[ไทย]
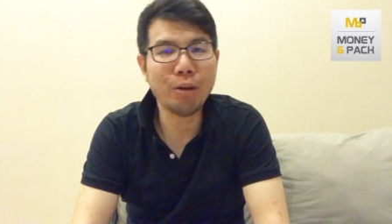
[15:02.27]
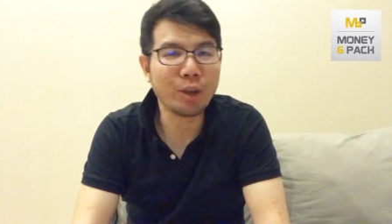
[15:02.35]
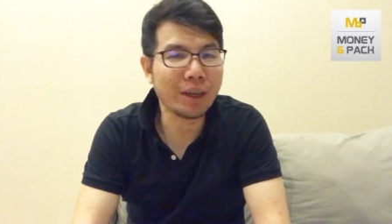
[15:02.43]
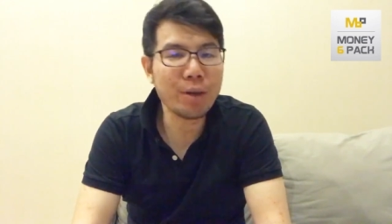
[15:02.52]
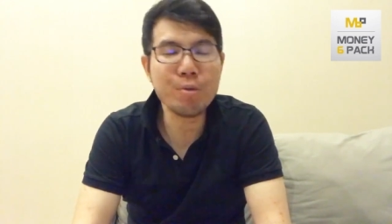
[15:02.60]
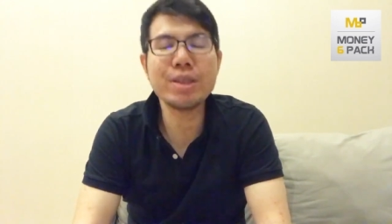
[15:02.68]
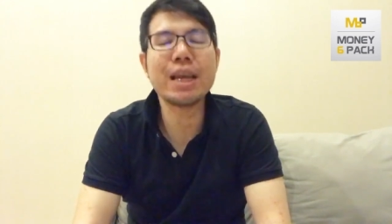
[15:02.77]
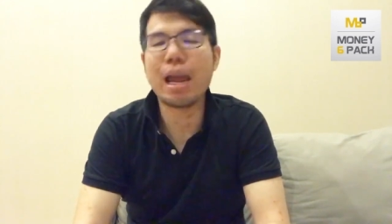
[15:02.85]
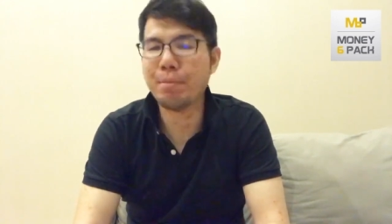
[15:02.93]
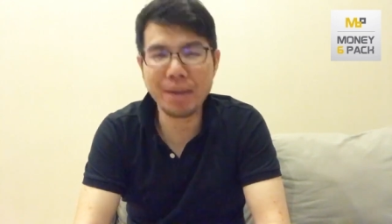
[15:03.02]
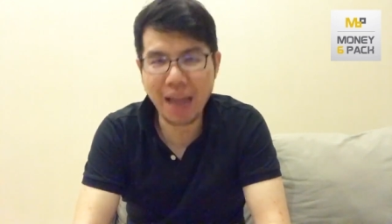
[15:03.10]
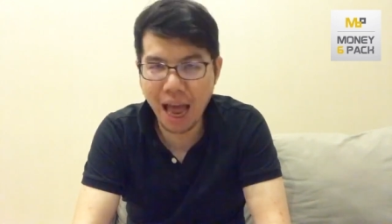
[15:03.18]
นี้คุณใช้
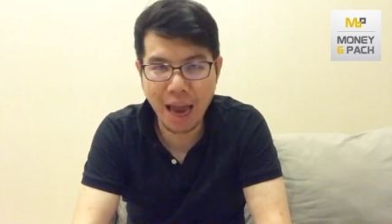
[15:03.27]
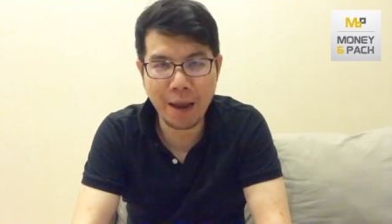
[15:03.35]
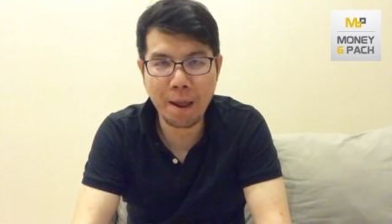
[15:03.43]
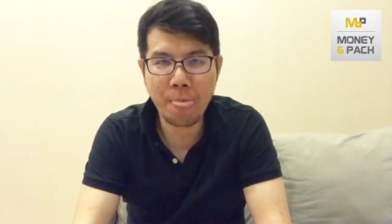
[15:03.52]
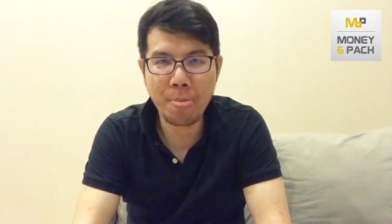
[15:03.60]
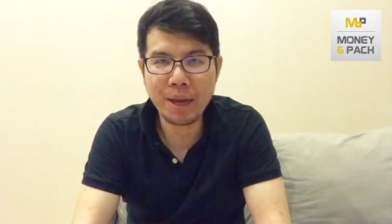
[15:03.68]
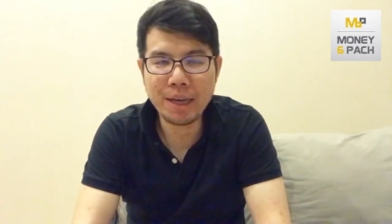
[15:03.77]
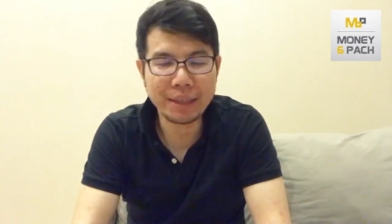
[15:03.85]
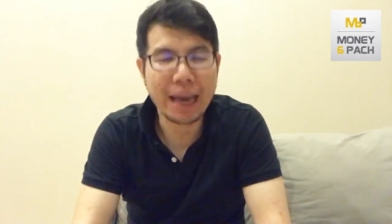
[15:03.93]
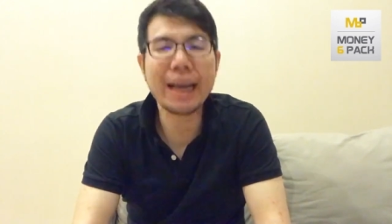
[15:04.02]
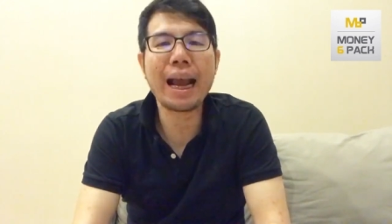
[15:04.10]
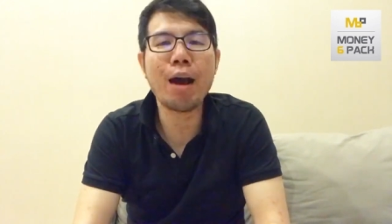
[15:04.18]
ไม่ได้ใช้
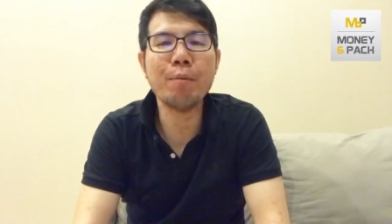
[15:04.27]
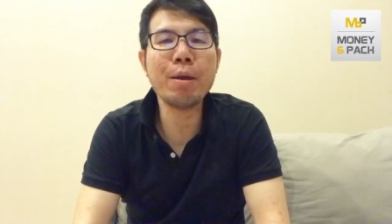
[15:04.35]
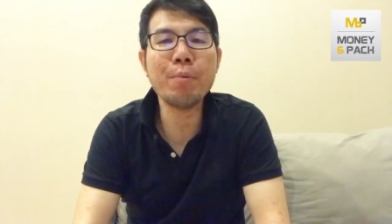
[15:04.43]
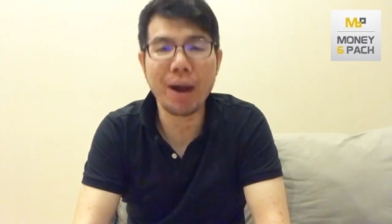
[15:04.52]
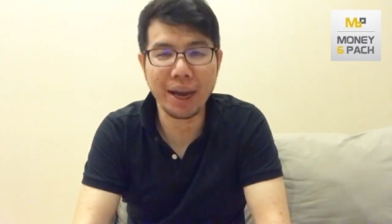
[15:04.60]
เขาไม่ไหว